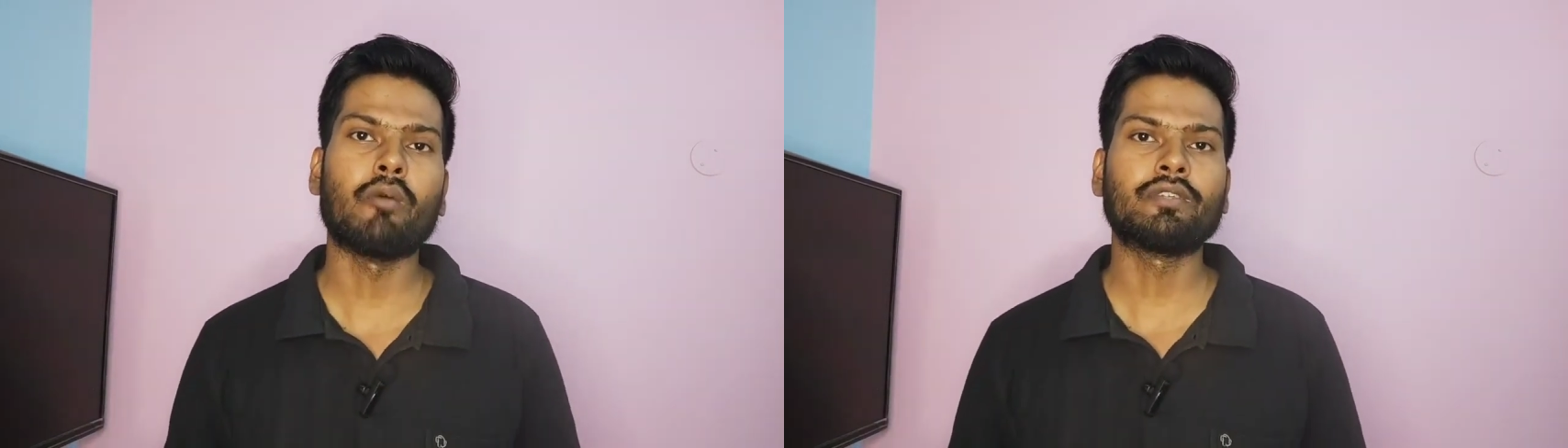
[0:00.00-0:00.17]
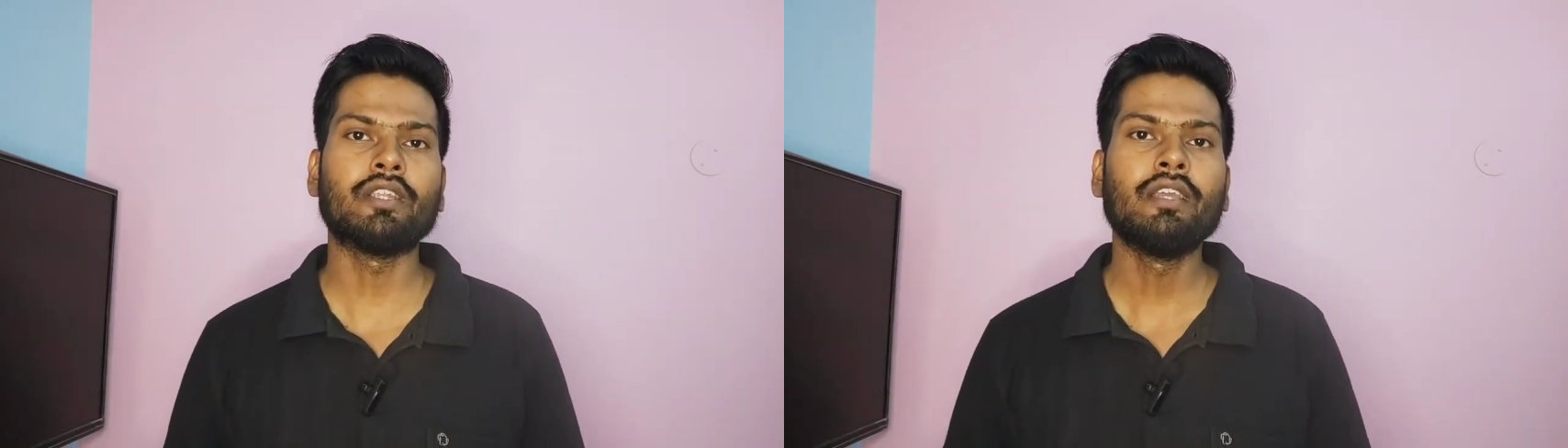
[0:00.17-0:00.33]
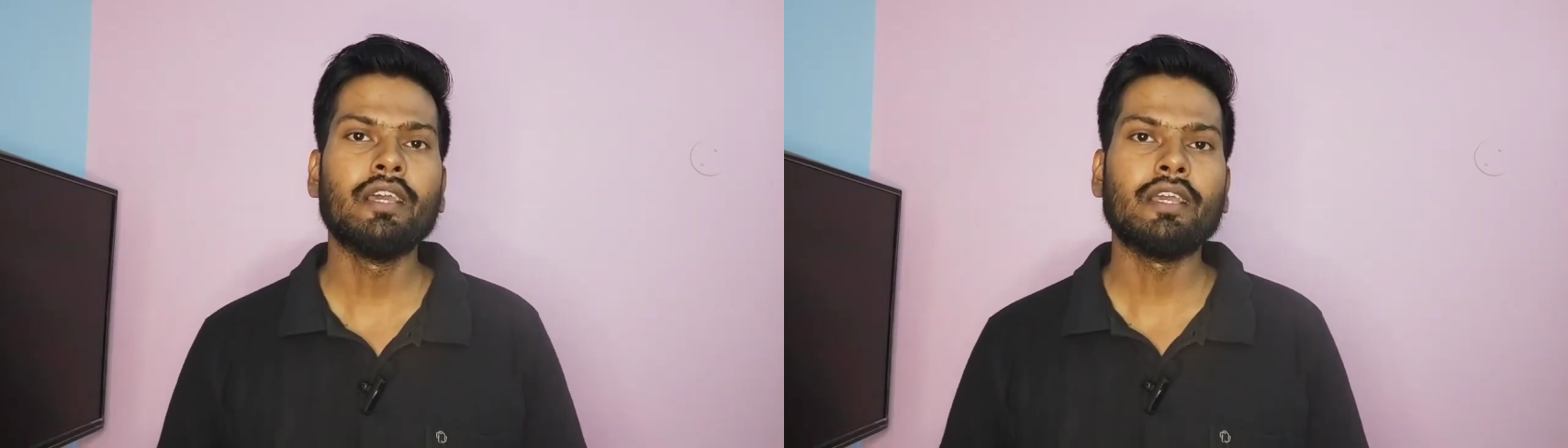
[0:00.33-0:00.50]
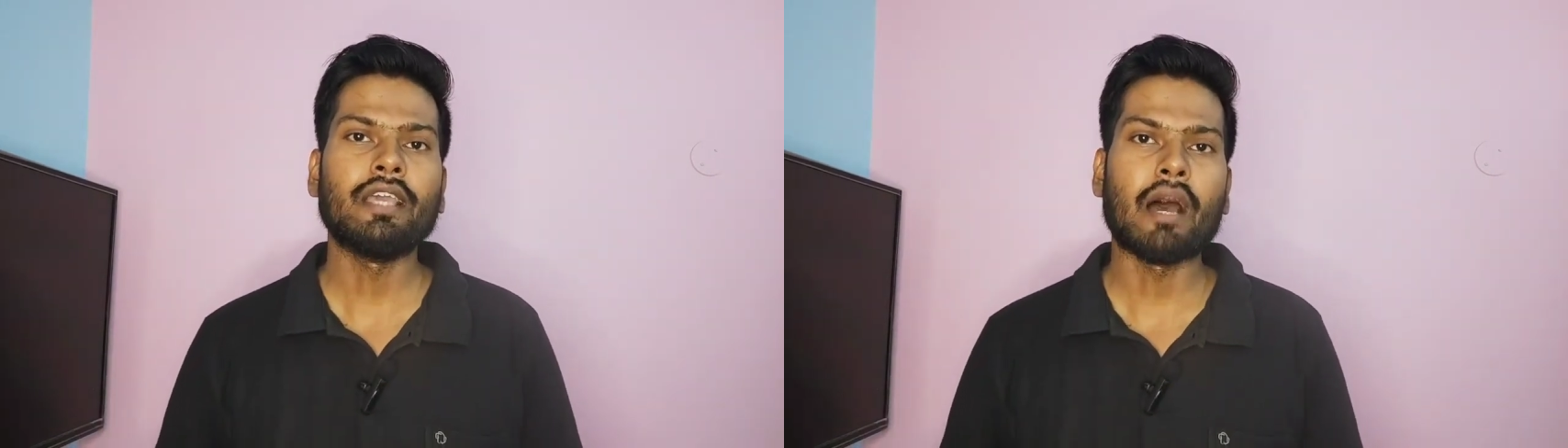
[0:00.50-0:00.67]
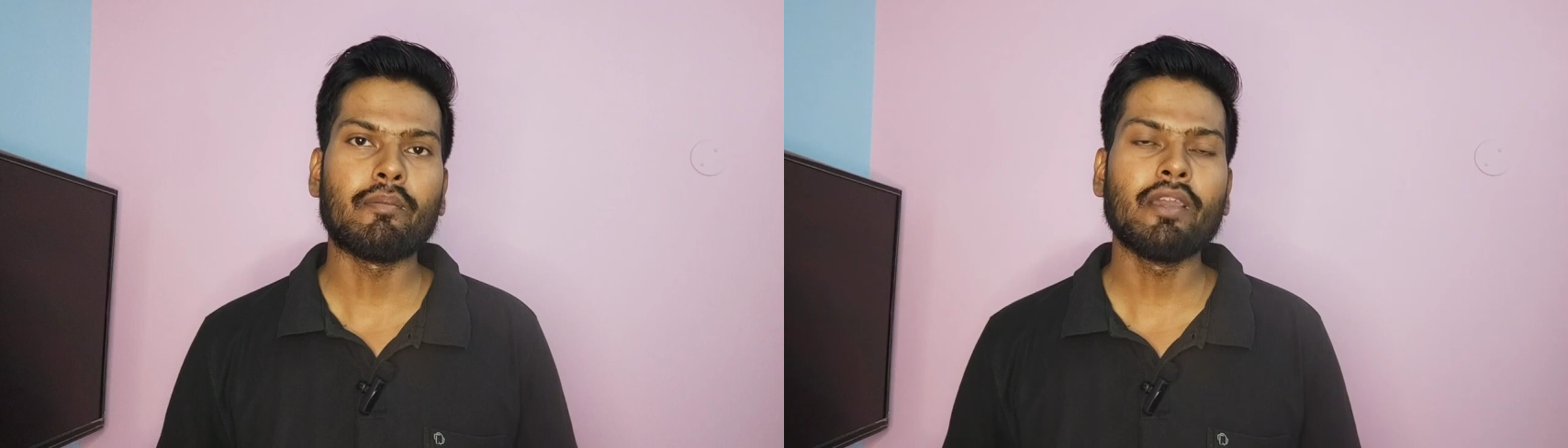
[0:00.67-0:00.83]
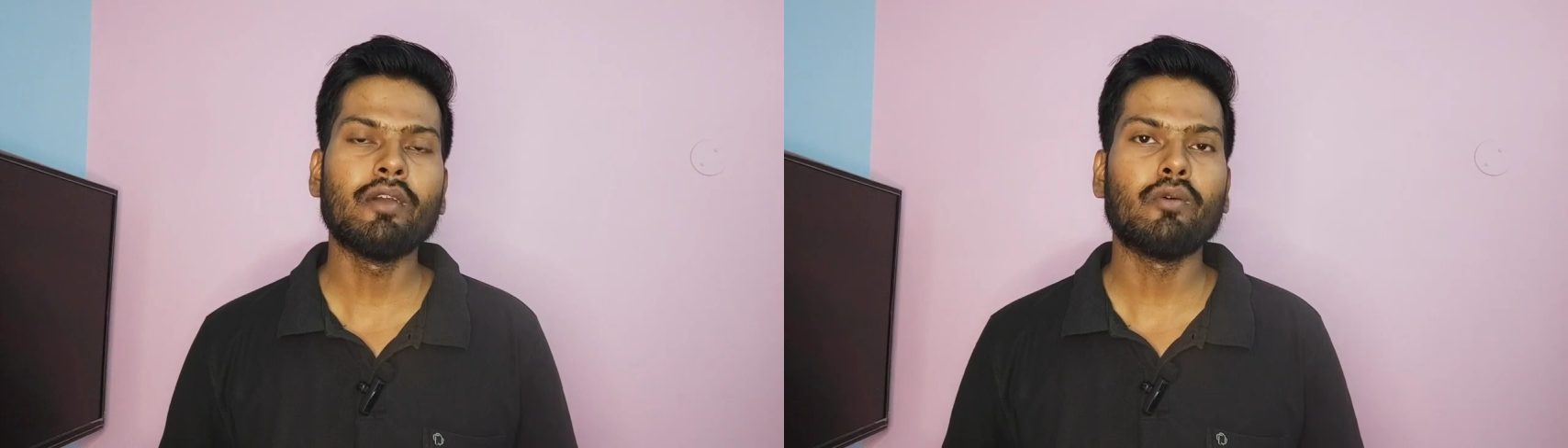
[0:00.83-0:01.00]
ऑप्शन यहाँ
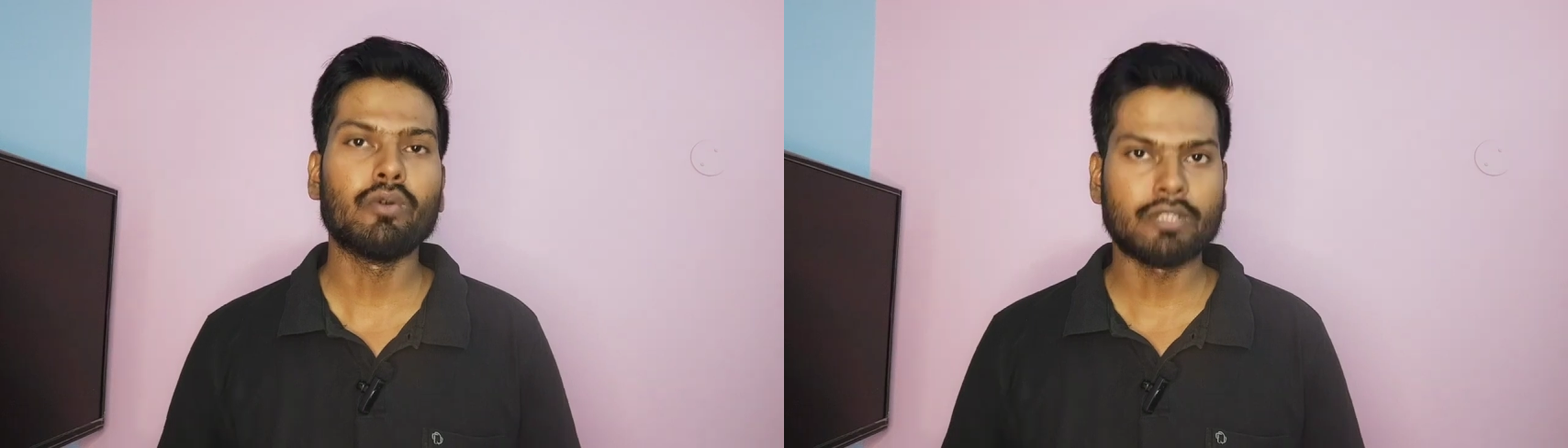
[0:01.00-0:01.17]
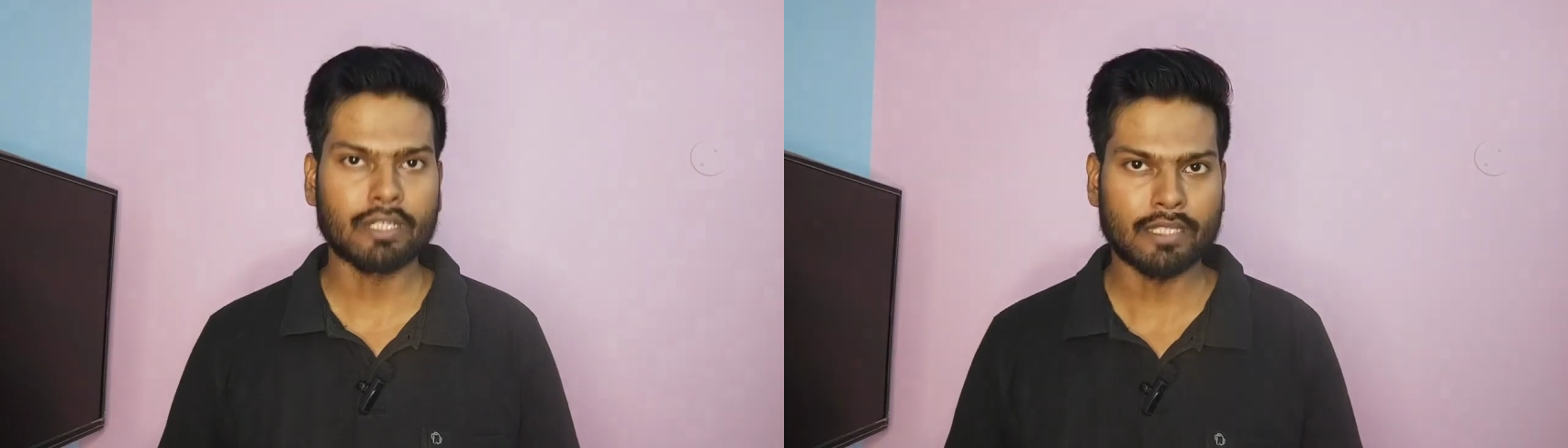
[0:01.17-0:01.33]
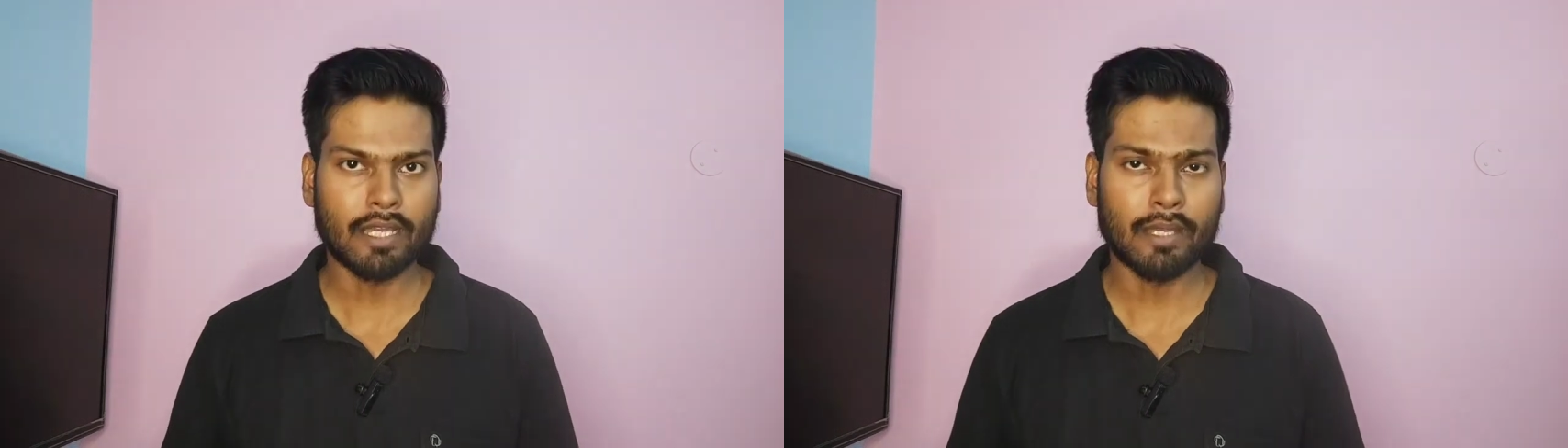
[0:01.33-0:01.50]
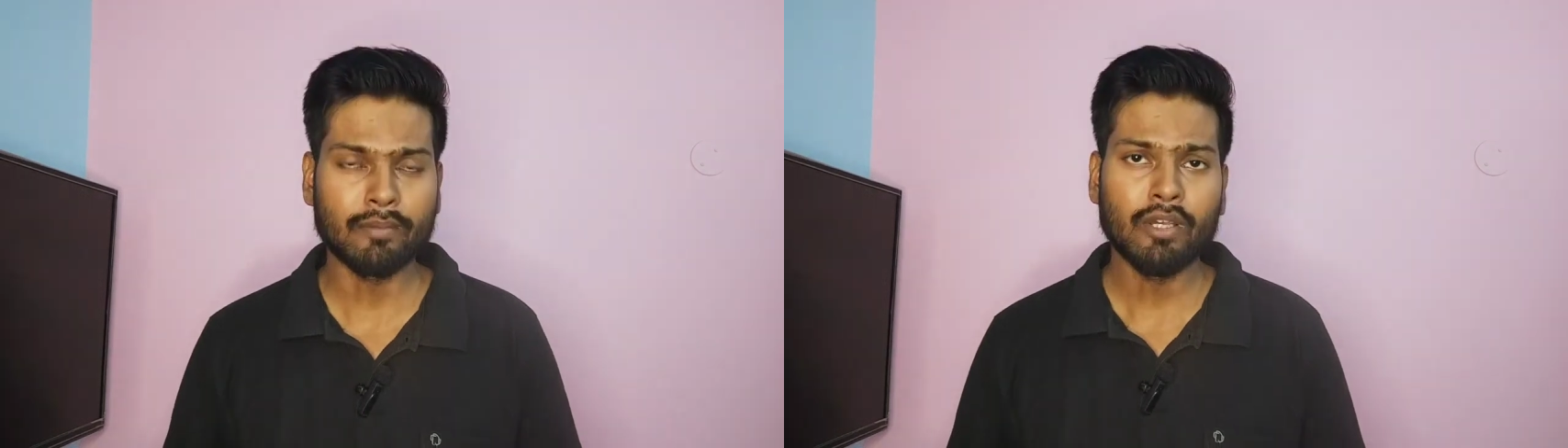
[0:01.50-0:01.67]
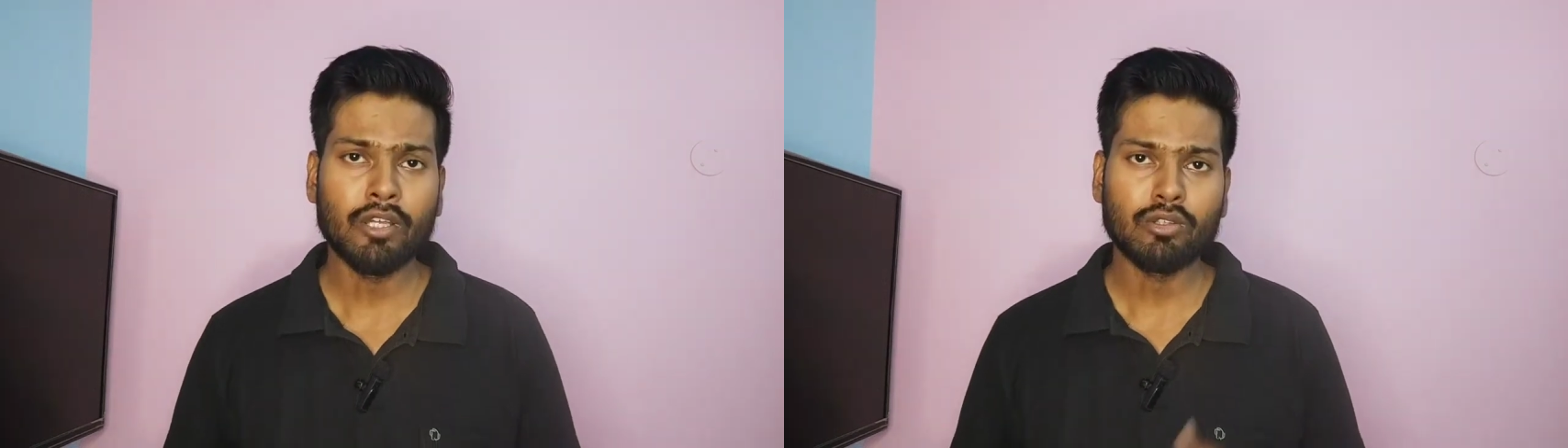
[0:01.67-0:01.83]
पे हो सकता है